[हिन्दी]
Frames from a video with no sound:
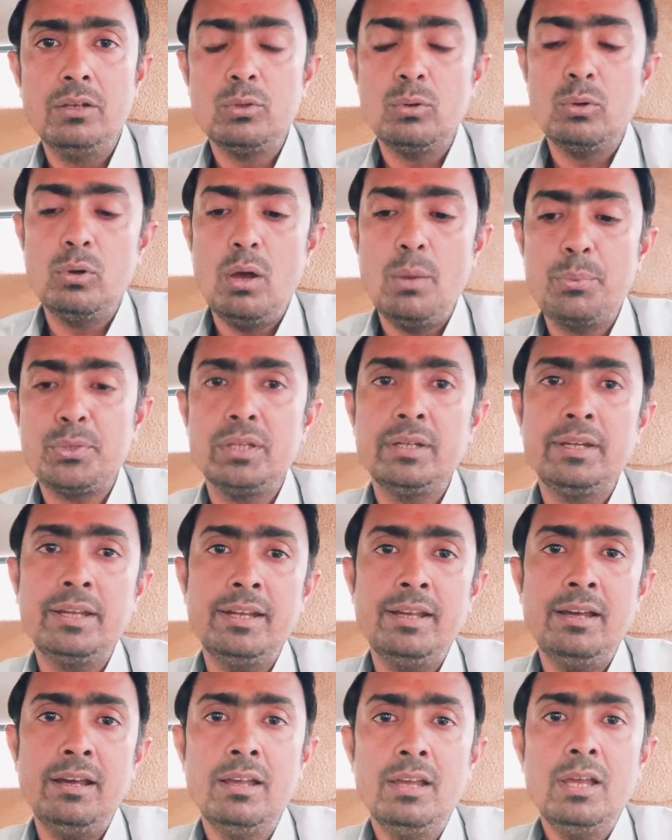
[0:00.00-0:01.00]
जो ऑप्शन है
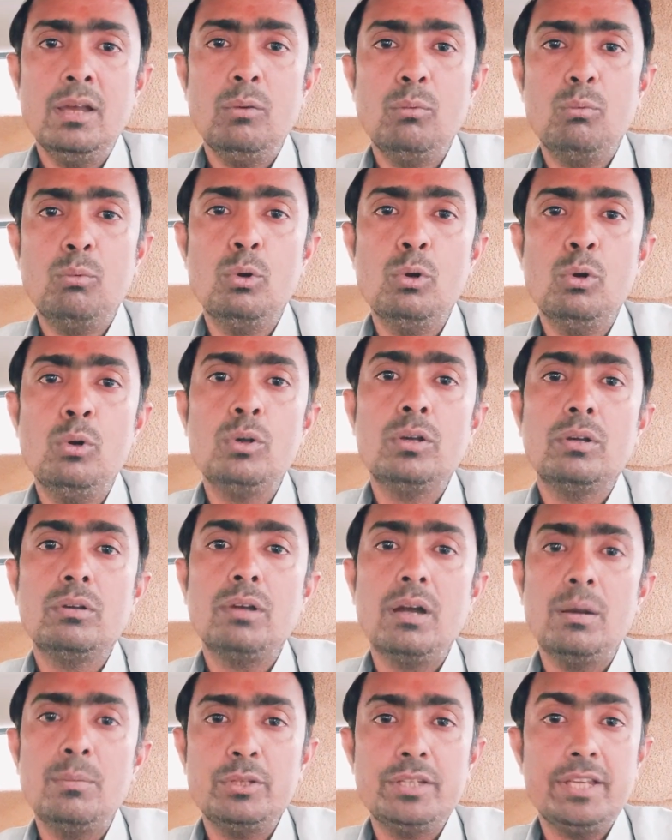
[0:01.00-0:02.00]
ना वो
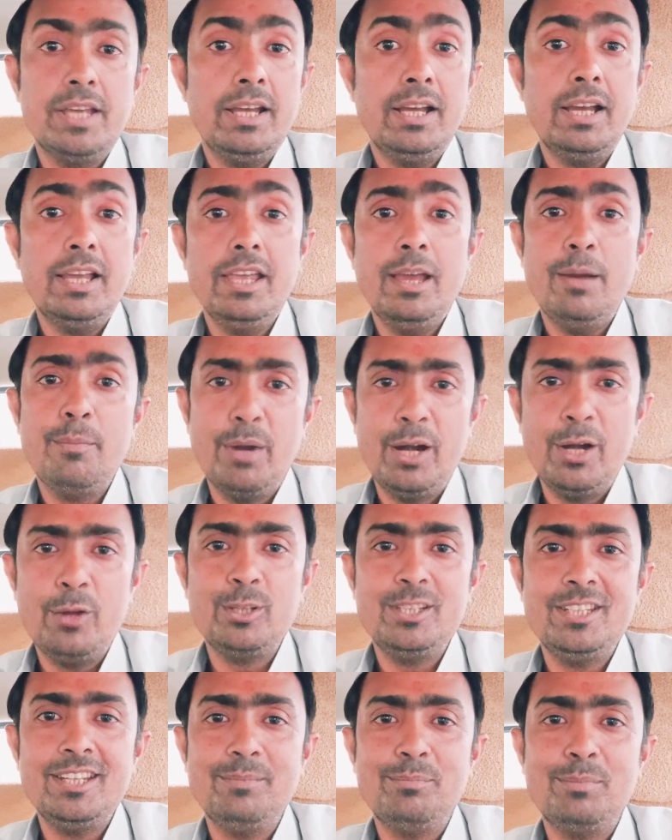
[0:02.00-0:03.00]
कम हो जाएगा या बढ़
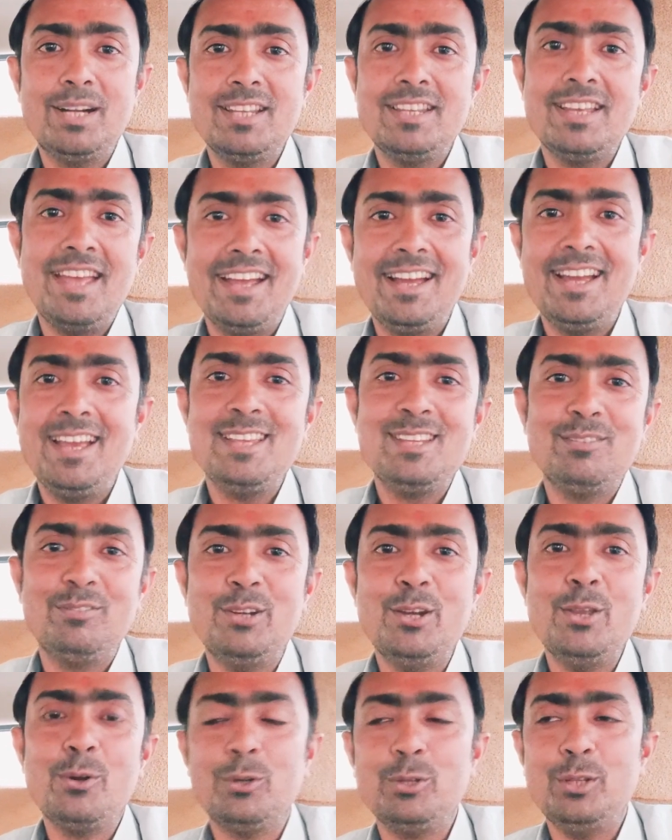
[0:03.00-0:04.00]
हो जाए बढ़ जाएगा इस
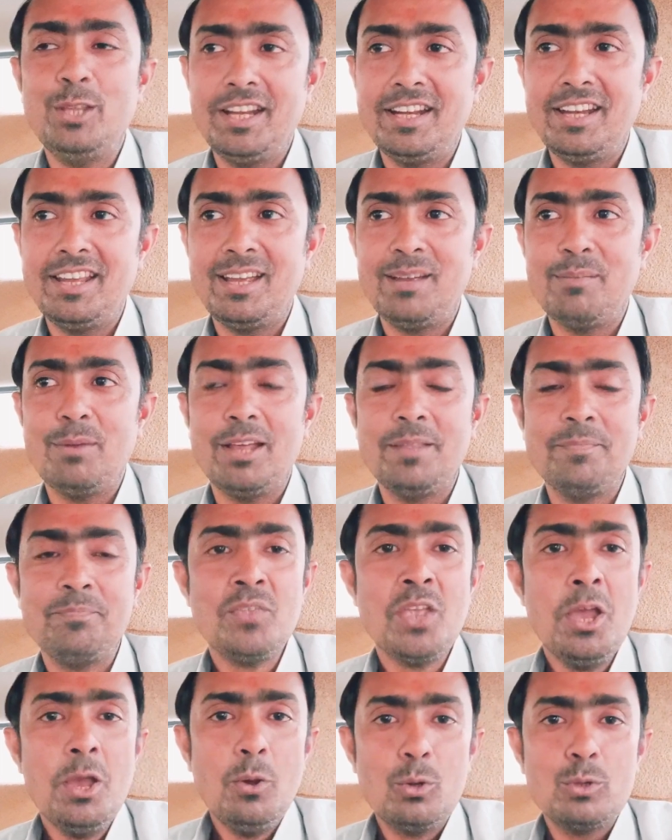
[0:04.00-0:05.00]
वीडियो को देखने के बाद
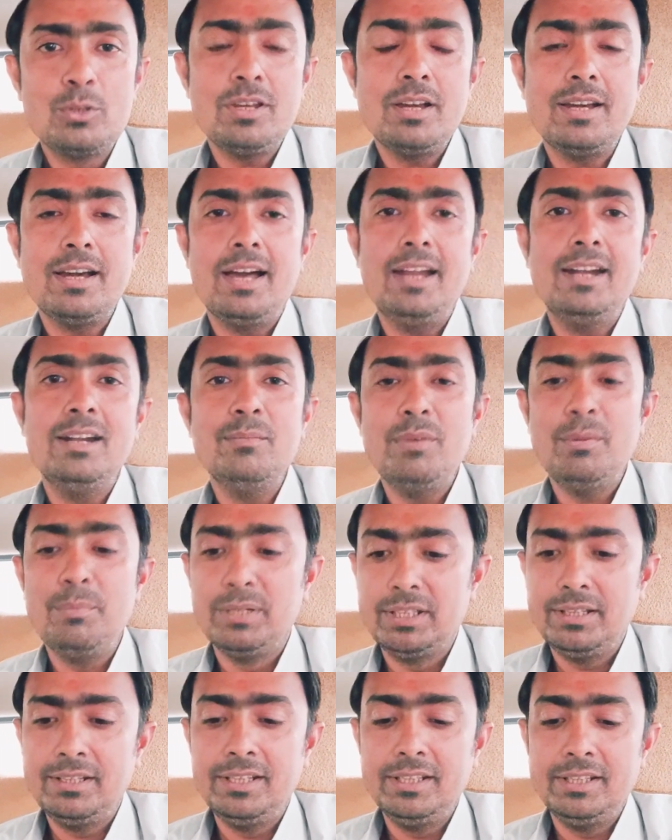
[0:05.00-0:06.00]
उसका कारण मैं
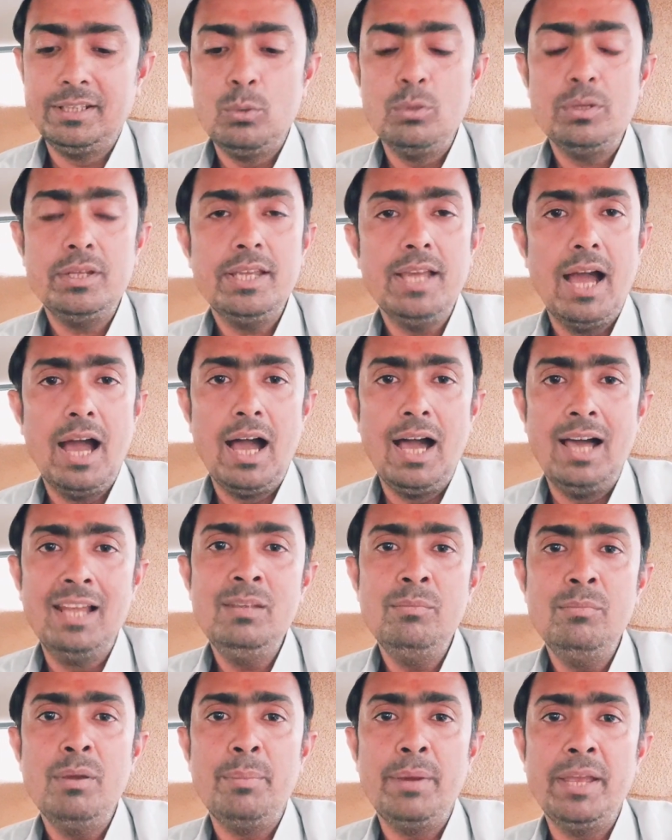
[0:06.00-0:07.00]
बता देता हूँ कि हाल
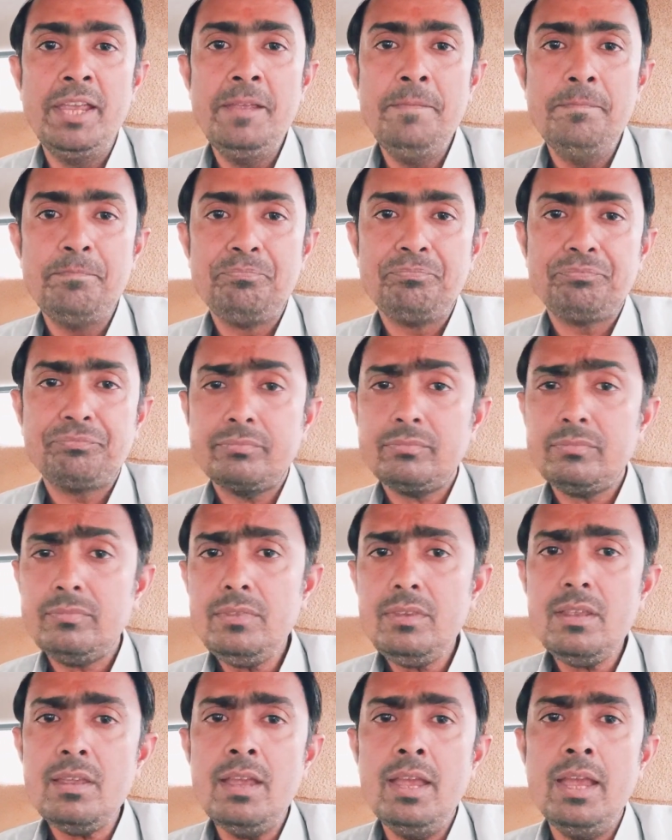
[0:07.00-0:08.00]
ही में भाई
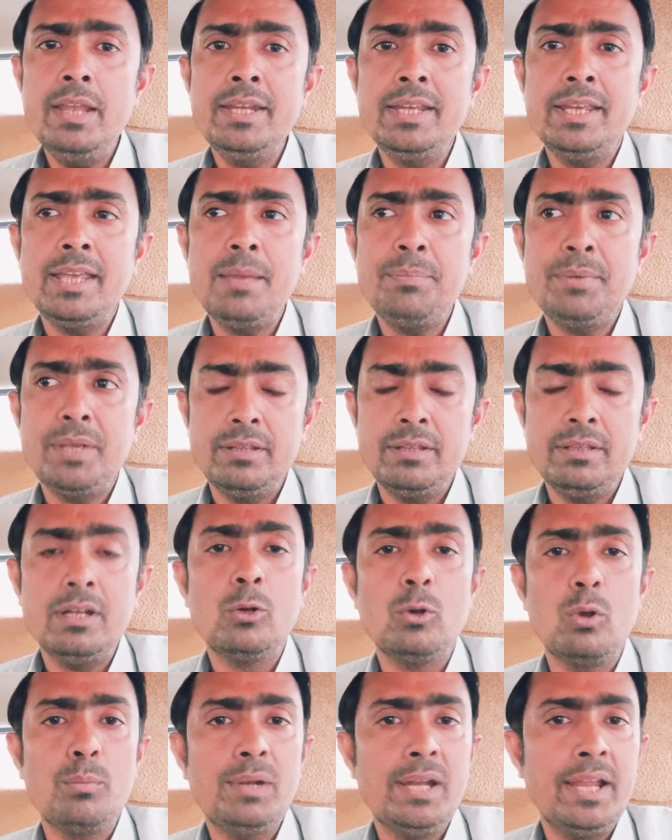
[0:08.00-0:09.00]
एन के अंदर
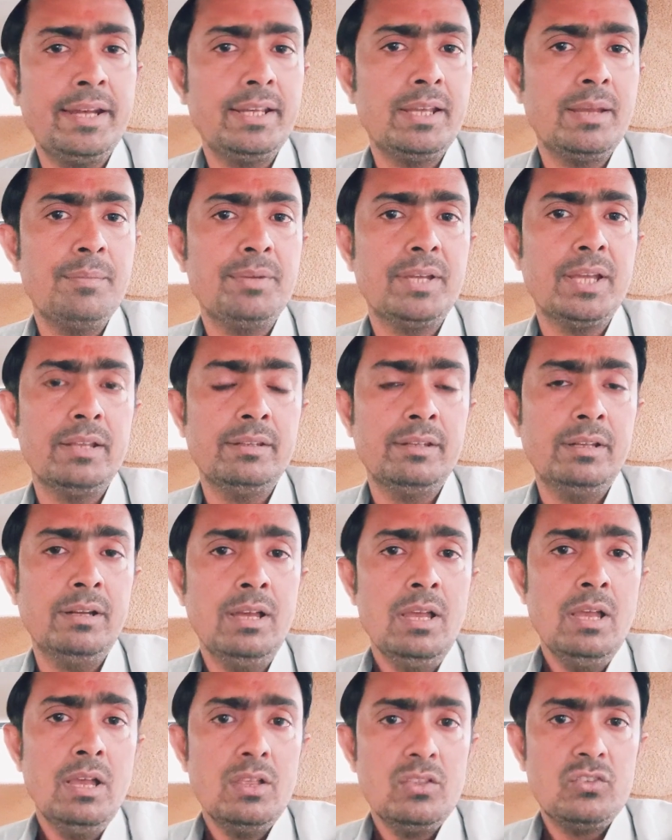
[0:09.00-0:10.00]
ग्लोबल एन के अंदर
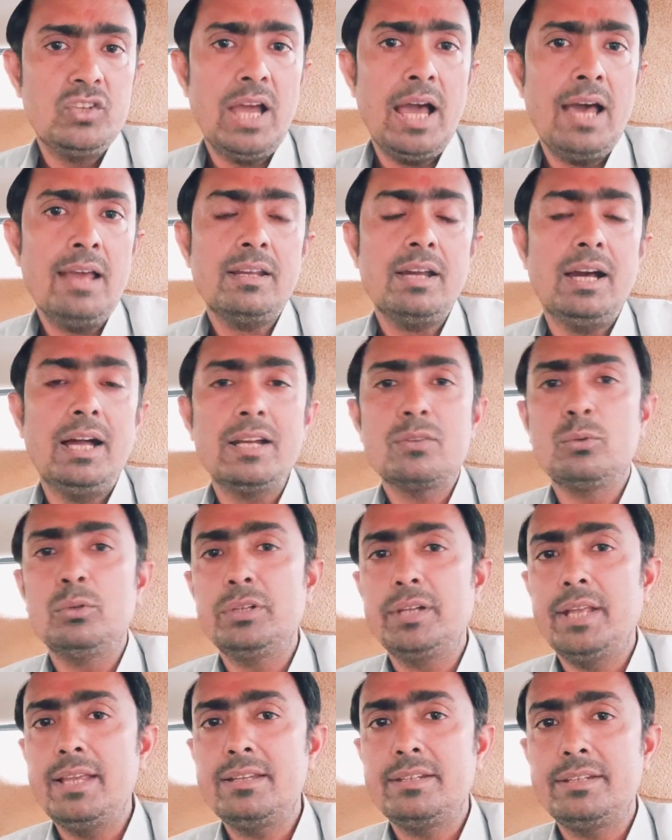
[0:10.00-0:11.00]
चार कार्स को
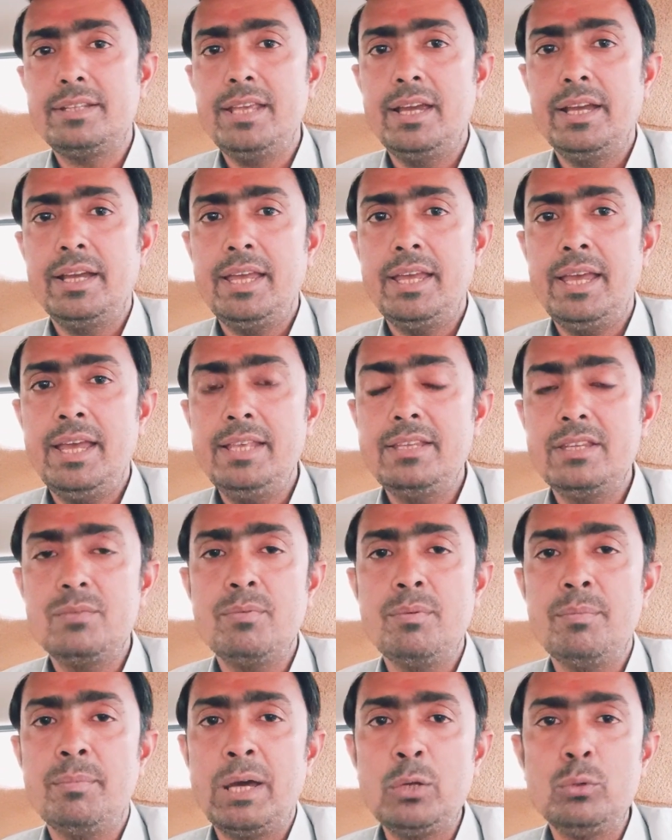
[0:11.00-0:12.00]
टेस्ट किया गया है
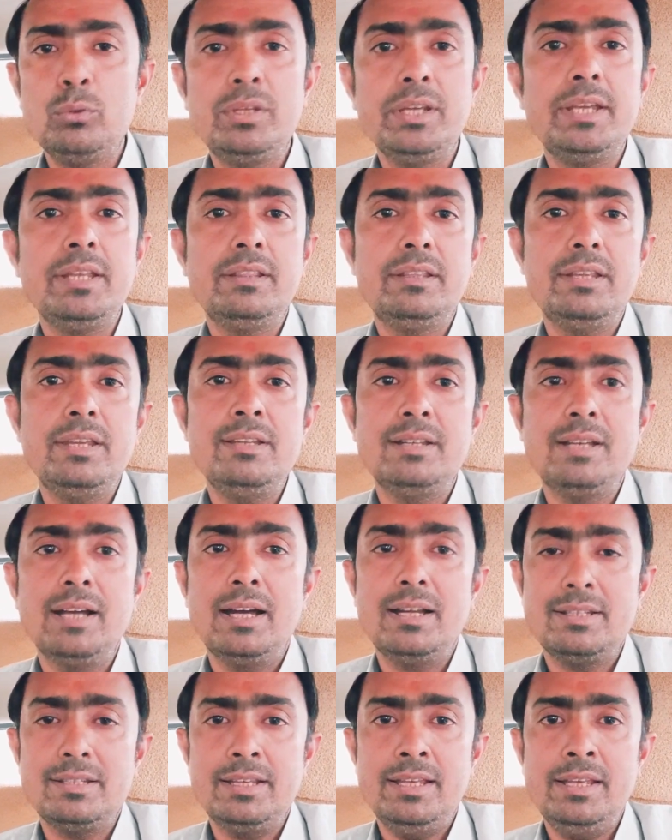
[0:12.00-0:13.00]
जिसमें मारुति की तीन
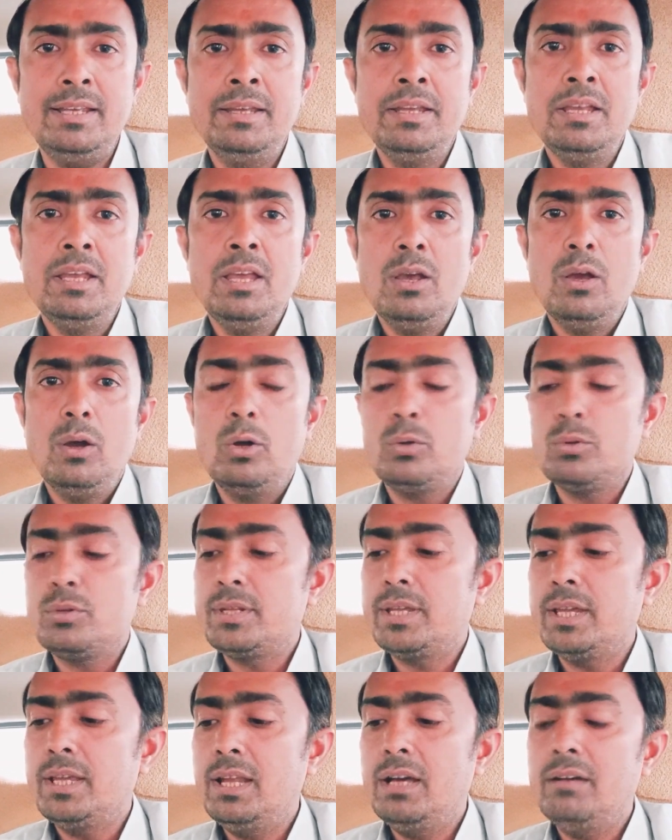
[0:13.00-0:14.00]
कार्स हैं और
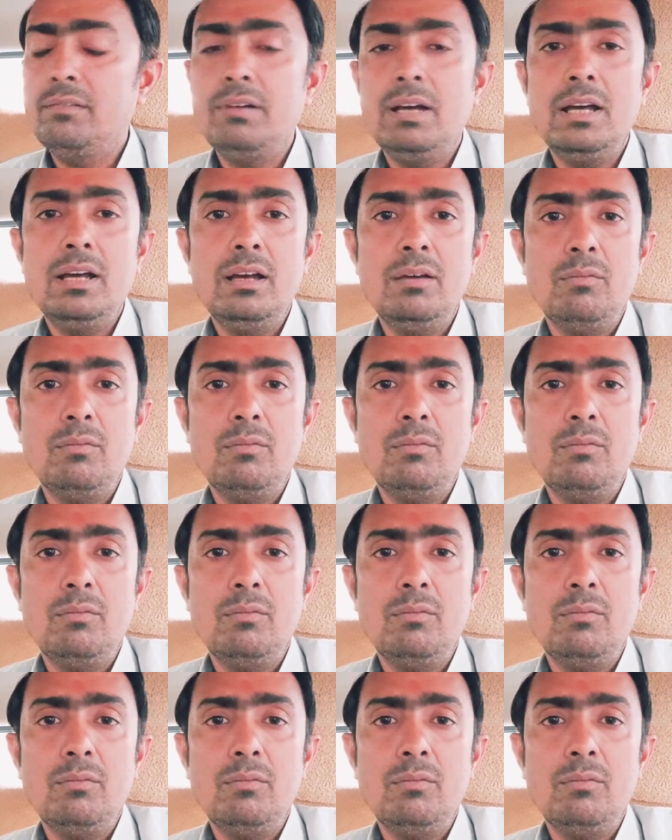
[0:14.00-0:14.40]
उसके अलावा